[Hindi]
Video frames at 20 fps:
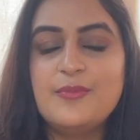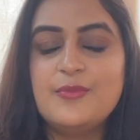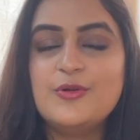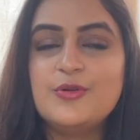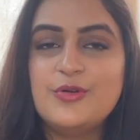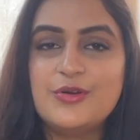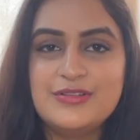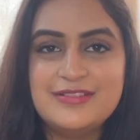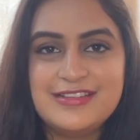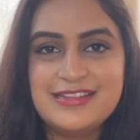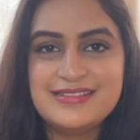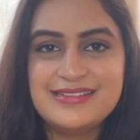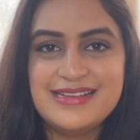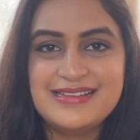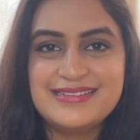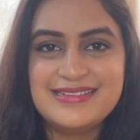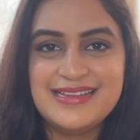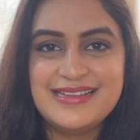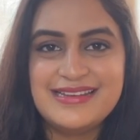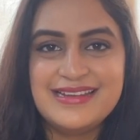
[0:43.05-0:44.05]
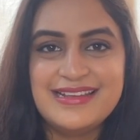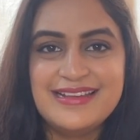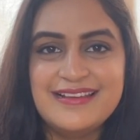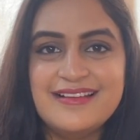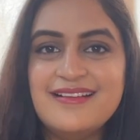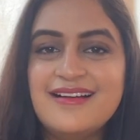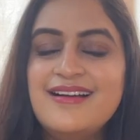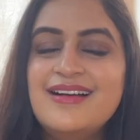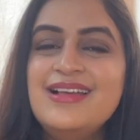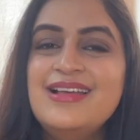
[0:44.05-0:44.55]
आपको कौन सा साइज सही
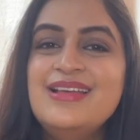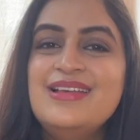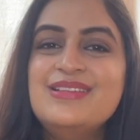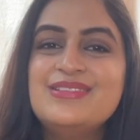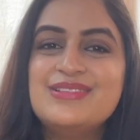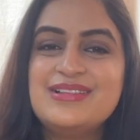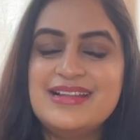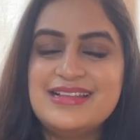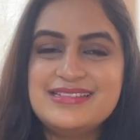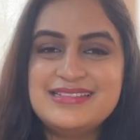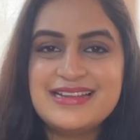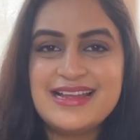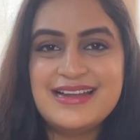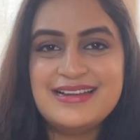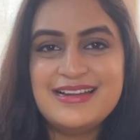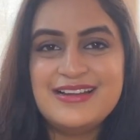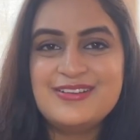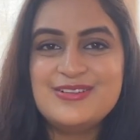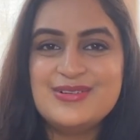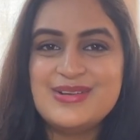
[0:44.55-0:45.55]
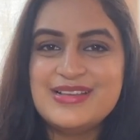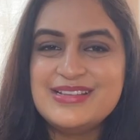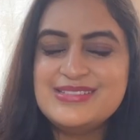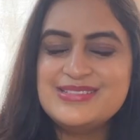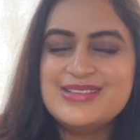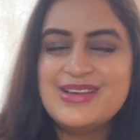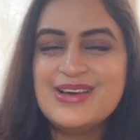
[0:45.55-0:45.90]
रहेगा सो लेट स्टार्ट आर टूडेज